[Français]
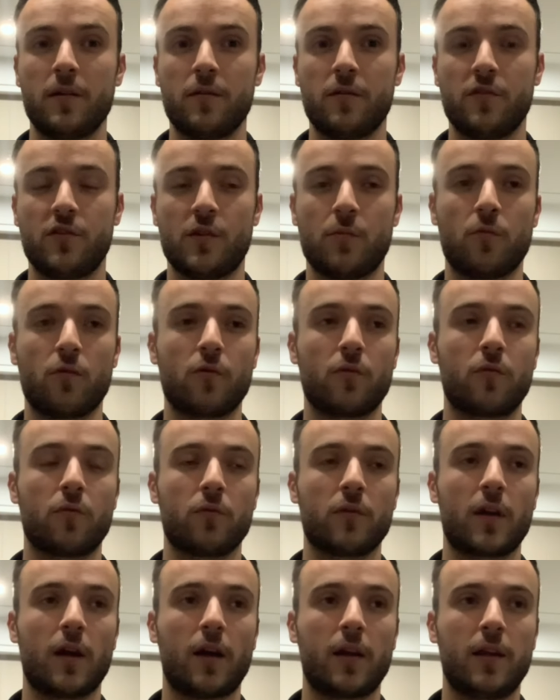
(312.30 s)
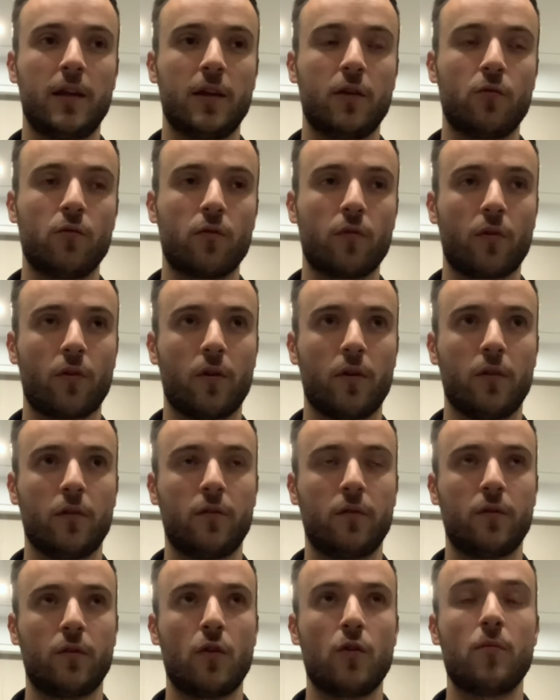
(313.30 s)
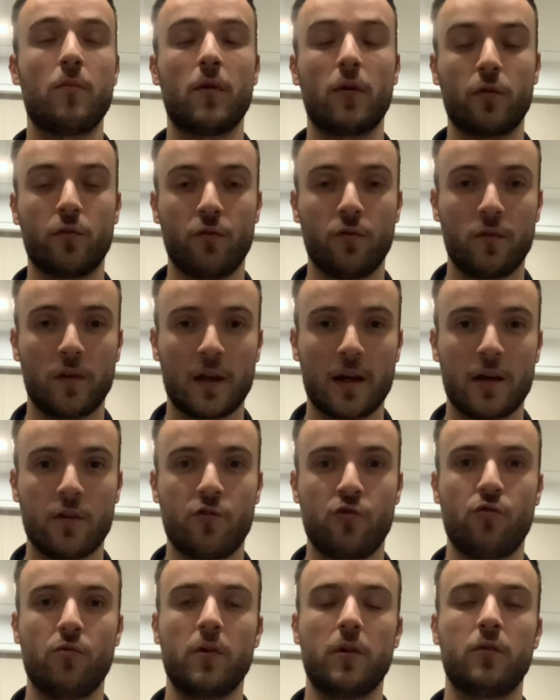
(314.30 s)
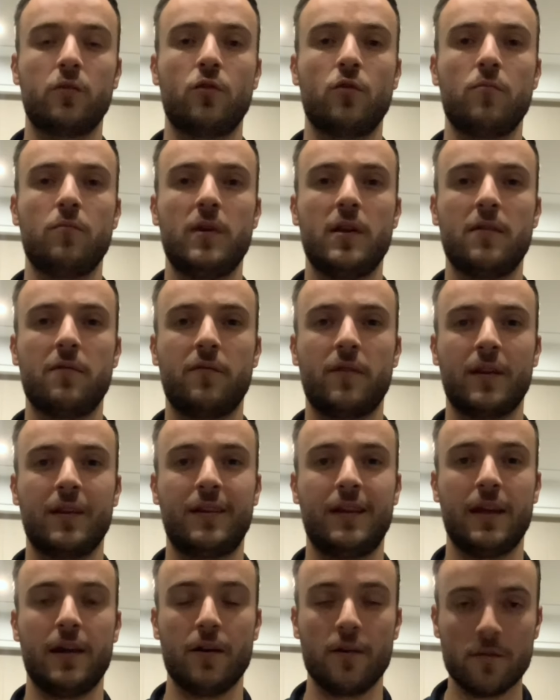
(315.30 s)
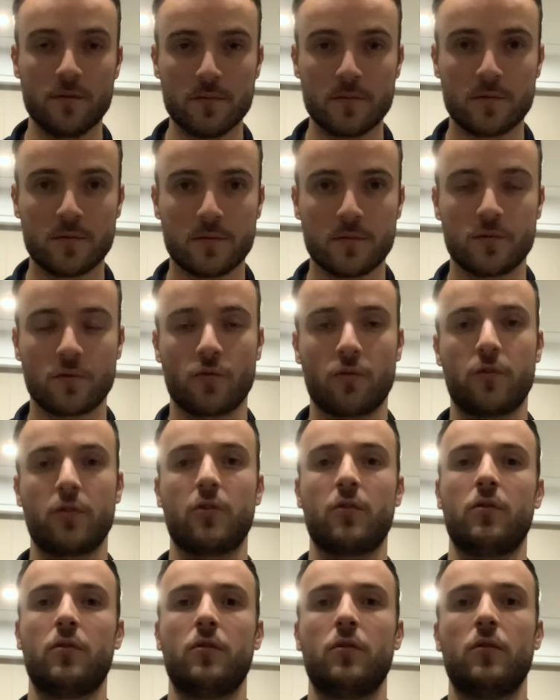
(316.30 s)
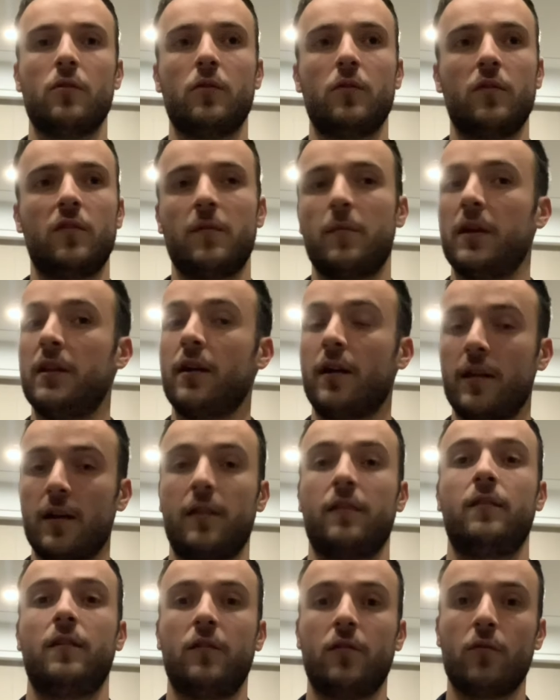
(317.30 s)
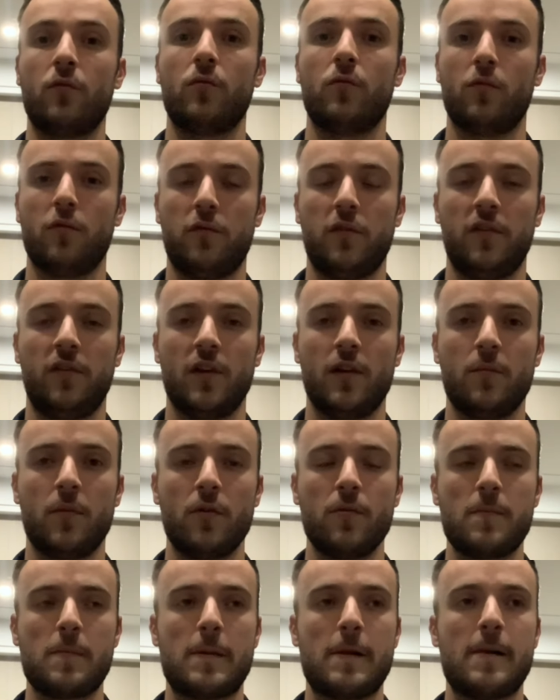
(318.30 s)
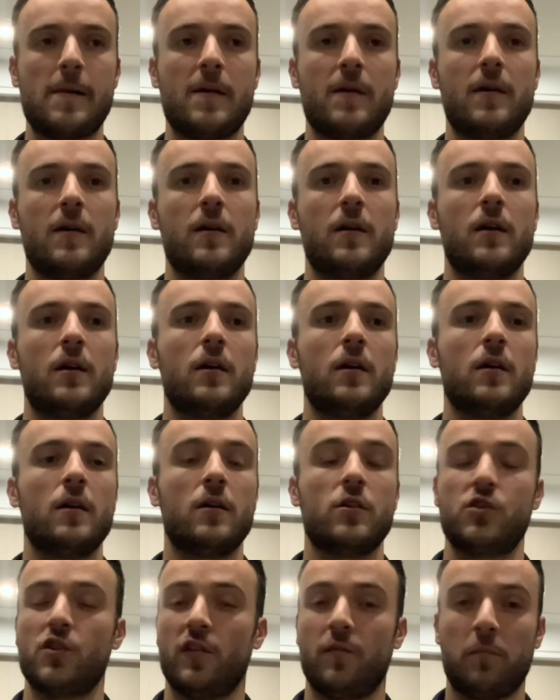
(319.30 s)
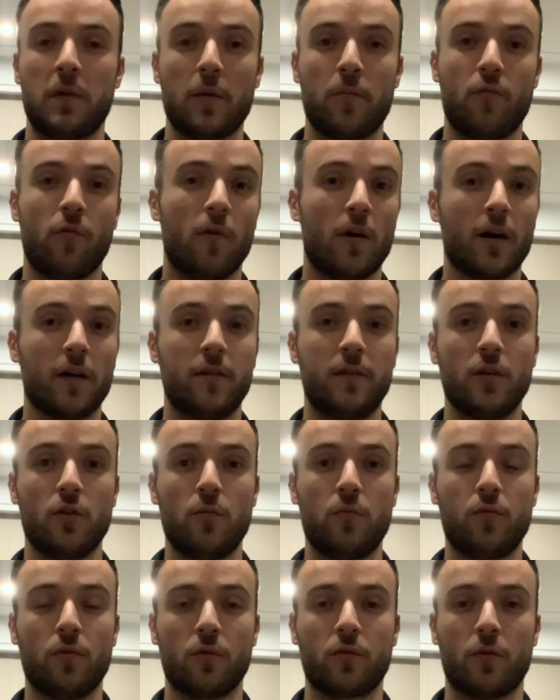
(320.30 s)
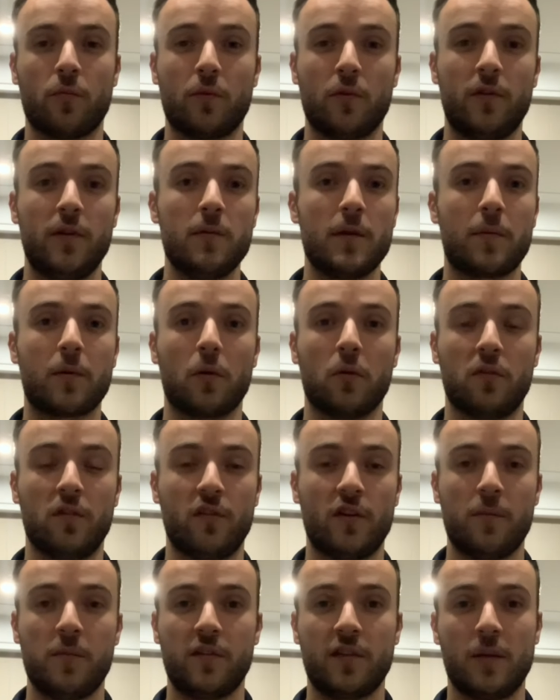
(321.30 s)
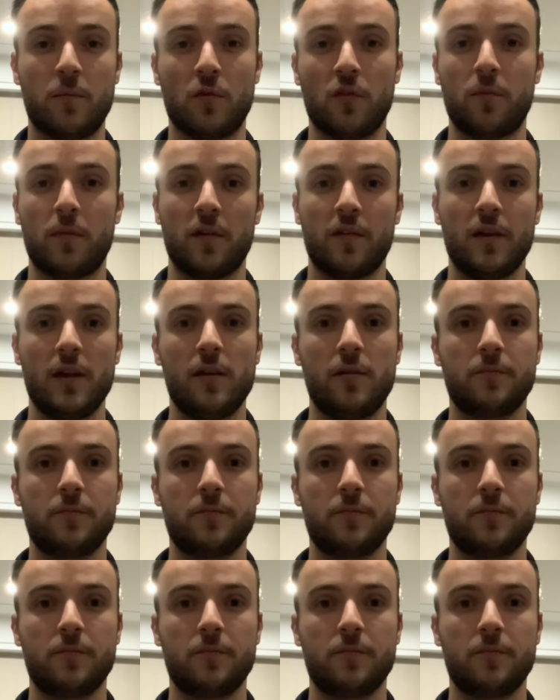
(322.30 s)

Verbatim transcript: J'ai mon contrat qui court euh, seulement jusqu'à juin 2021, donc euh, c'est ma dernière saison officiellement. J'espère pouvoir rester le plus longtemps possible, après on ne sait jamais ce qui peut se passer.